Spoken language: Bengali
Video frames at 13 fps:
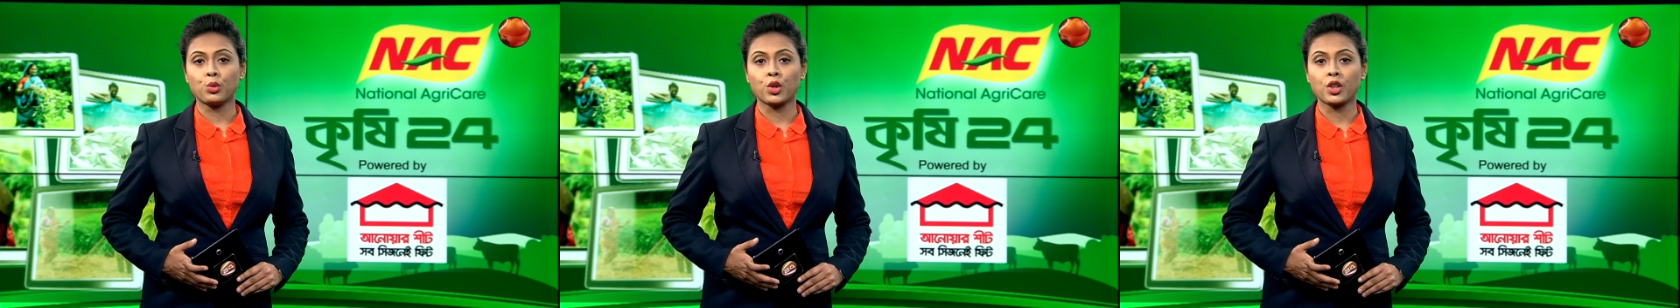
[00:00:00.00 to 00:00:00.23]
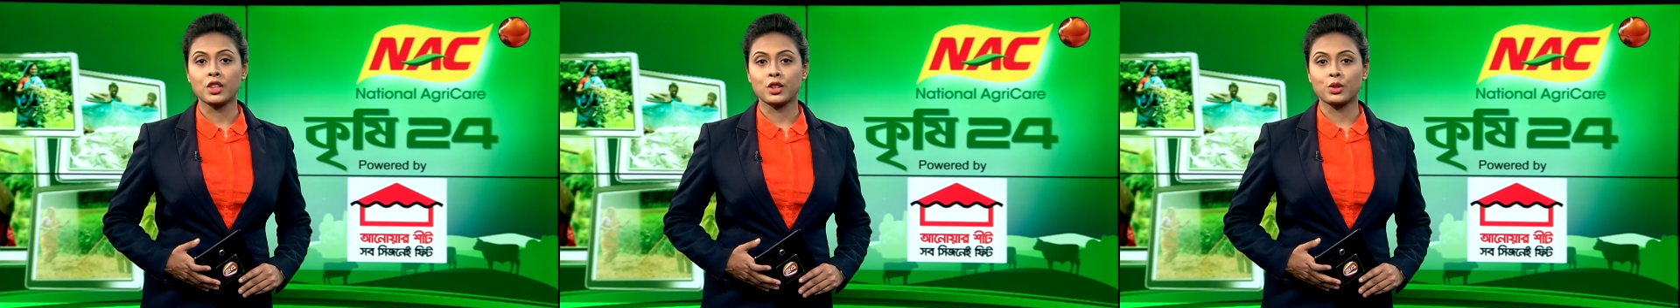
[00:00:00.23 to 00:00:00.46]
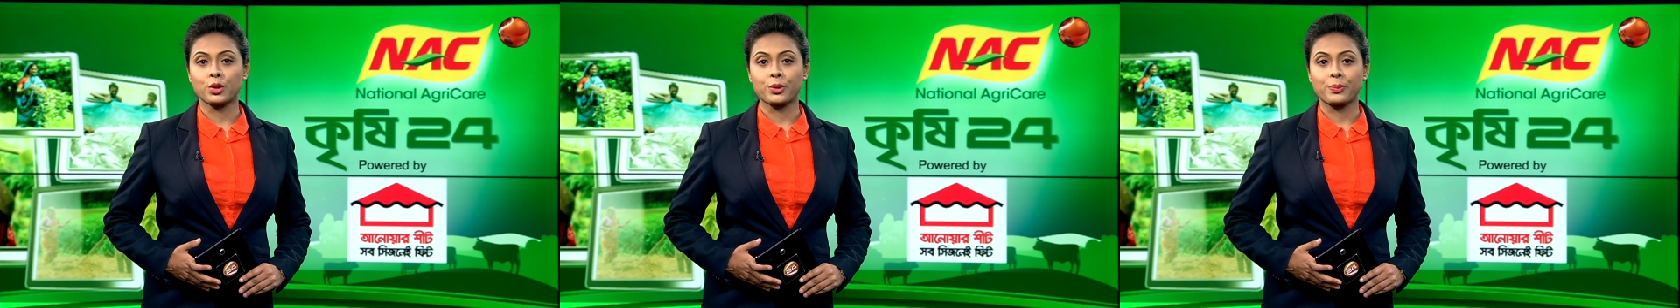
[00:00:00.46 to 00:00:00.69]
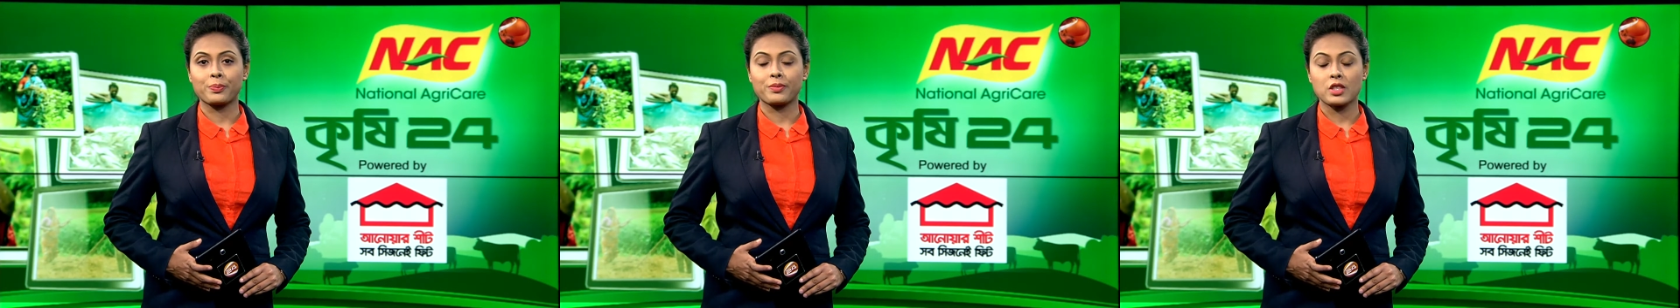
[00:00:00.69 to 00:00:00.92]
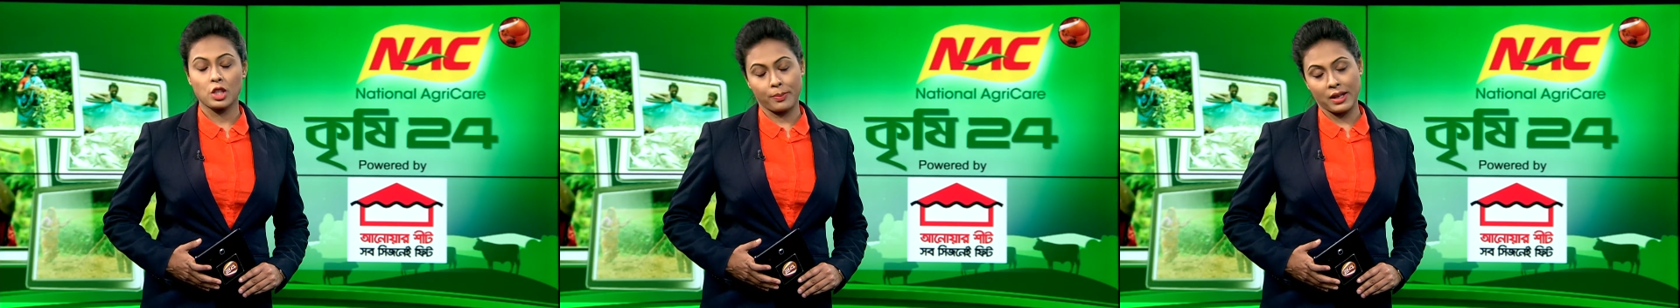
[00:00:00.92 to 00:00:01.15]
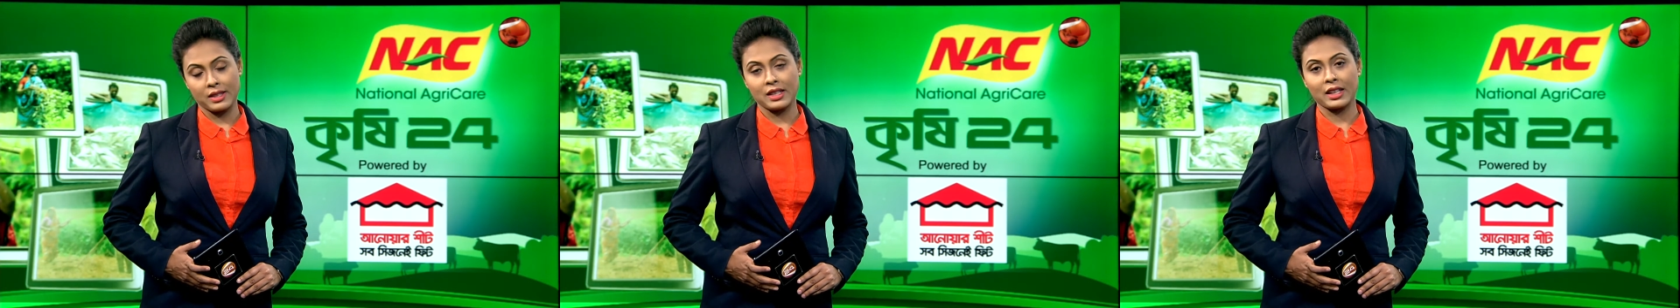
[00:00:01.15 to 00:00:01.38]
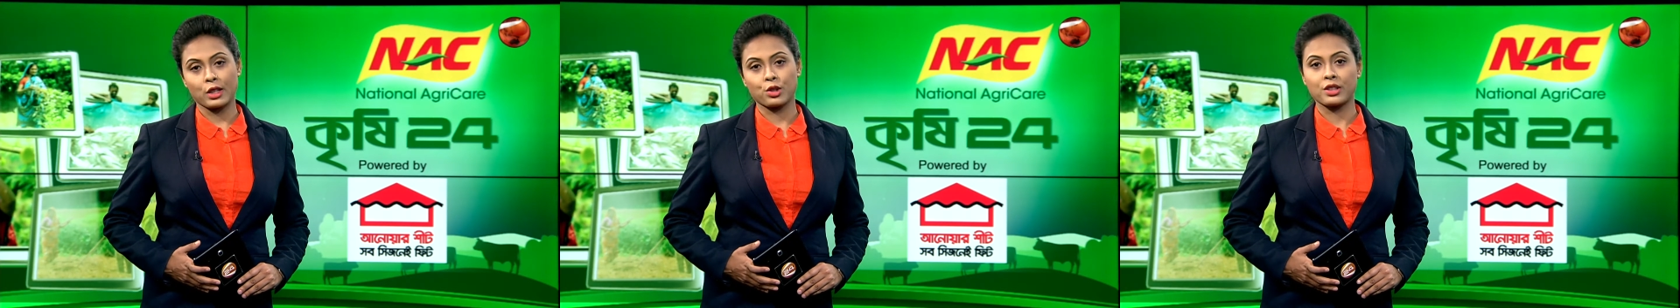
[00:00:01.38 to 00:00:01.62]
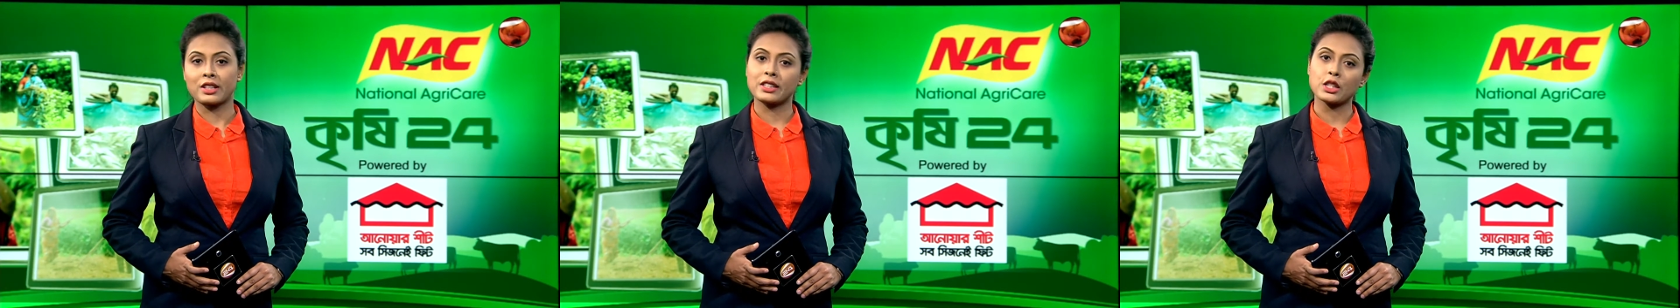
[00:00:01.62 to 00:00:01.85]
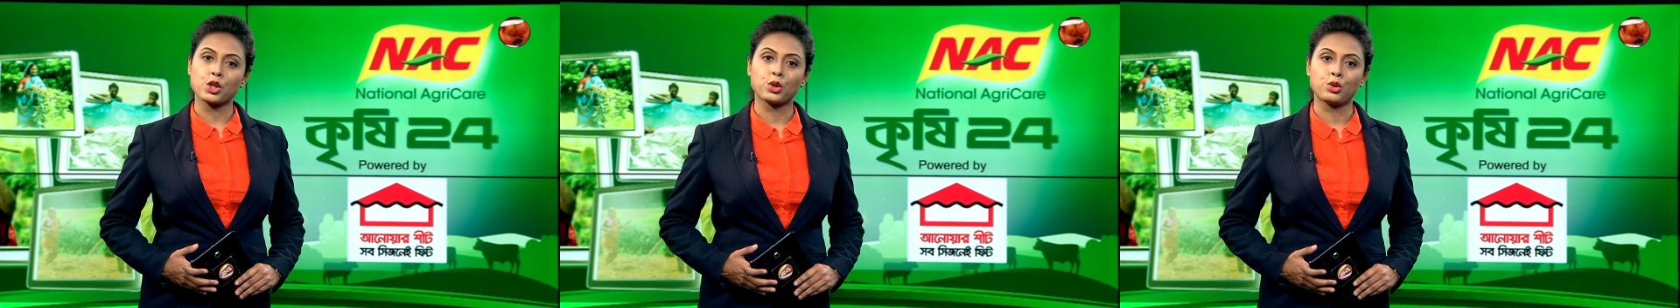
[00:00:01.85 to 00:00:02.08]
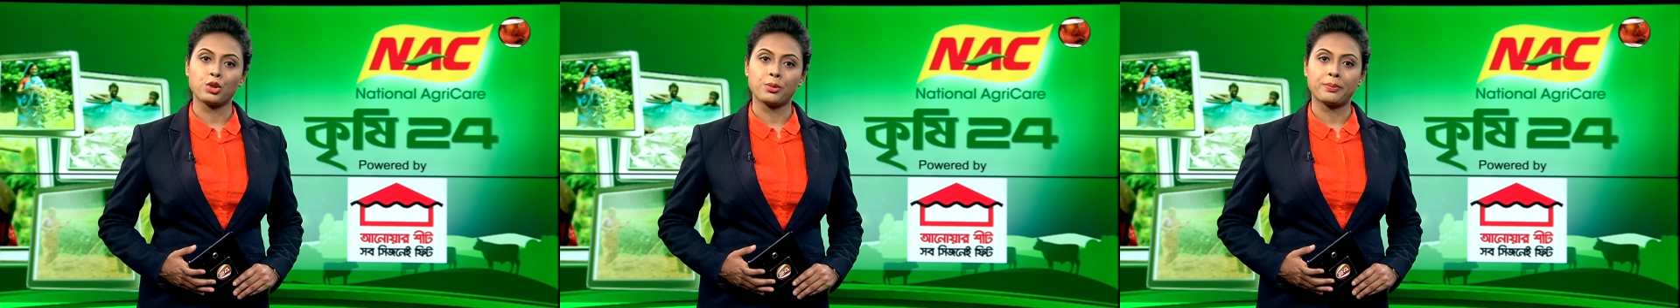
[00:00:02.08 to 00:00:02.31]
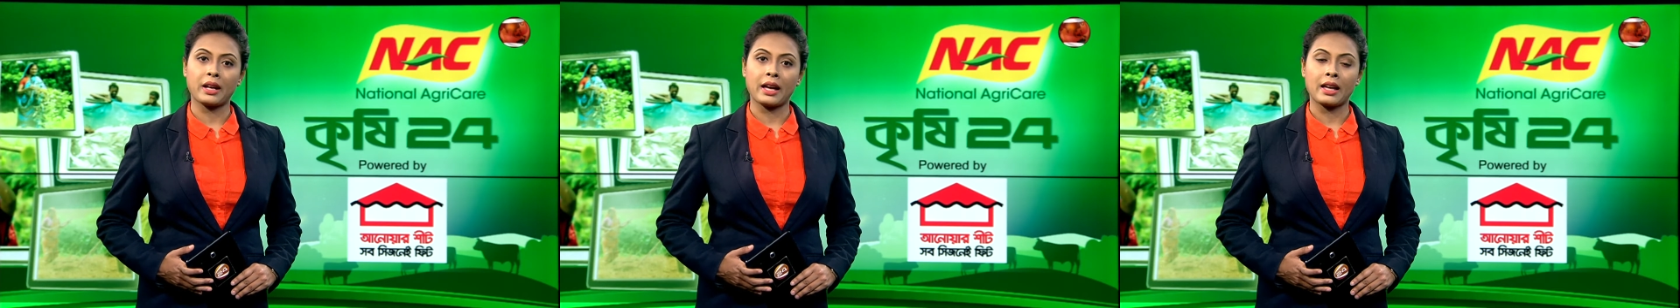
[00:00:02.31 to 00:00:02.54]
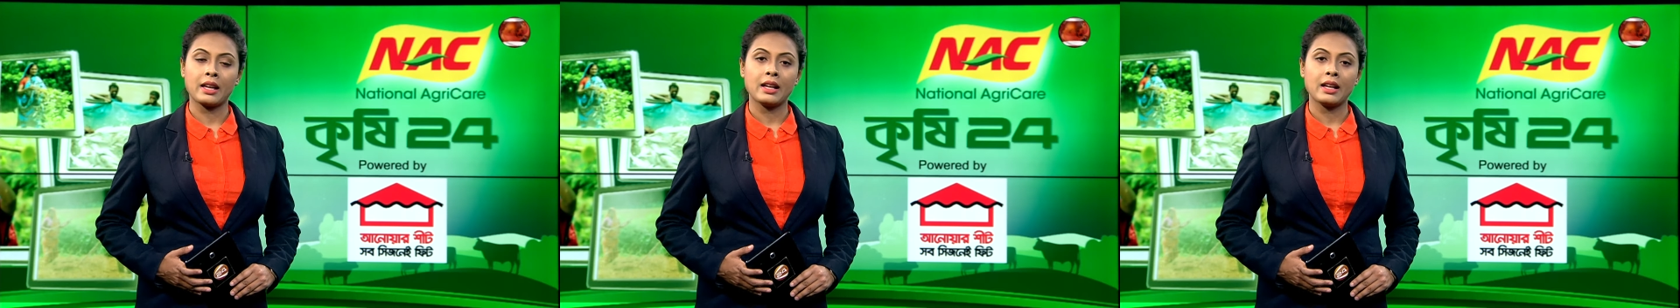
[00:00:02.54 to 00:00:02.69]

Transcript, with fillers: মুখরিত সে বাজার এখন ক্রেতা শূন্য প্রায়